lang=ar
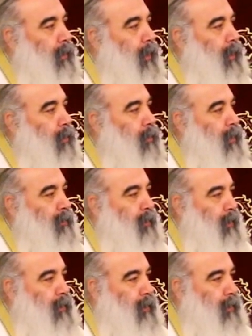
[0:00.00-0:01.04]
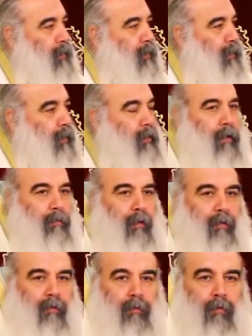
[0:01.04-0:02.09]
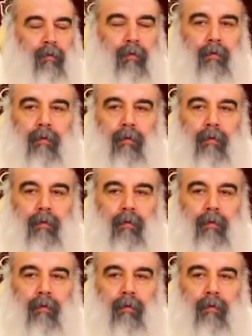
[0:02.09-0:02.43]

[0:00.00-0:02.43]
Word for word: قال له يا زكا ناداه باسمه